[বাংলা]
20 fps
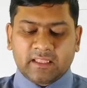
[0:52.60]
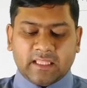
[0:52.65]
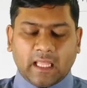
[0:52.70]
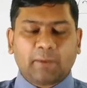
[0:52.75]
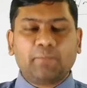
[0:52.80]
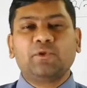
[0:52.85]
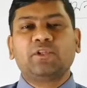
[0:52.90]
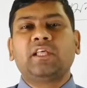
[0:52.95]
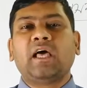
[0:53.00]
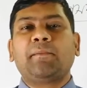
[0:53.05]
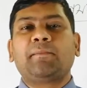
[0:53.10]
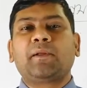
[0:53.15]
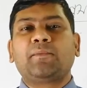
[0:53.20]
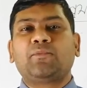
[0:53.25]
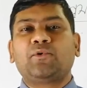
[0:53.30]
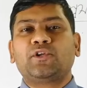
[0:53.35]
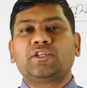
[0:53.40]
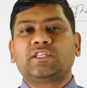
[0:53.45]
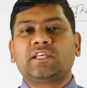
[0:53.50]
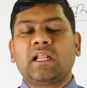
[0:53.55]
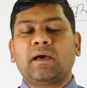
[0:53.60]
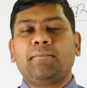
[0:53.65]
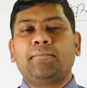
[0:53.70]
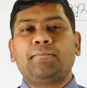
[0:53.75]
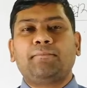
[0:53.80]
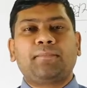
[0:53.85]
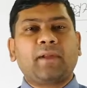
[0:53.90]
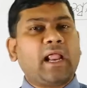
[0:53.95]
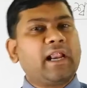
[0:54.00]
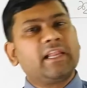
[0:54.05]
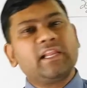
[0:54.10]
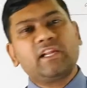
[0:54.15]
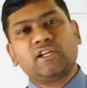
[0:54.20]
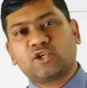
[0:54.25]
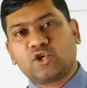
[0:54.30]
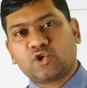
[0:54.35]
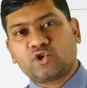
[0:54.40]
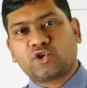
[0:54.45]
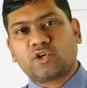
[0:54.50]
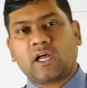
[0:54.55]
তার মধ্যে আমরা পড়েছিলাম প্রাণীর
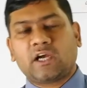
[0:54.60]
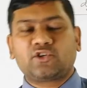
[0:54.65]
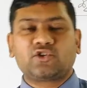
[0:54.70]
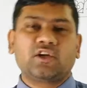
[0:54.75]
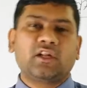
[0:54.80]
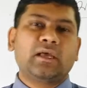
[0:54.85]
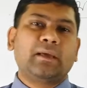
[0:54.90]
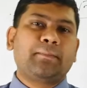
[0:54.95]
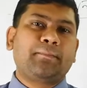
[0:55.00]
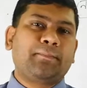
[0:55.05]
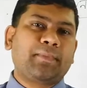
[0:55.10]
শোষণ আসলে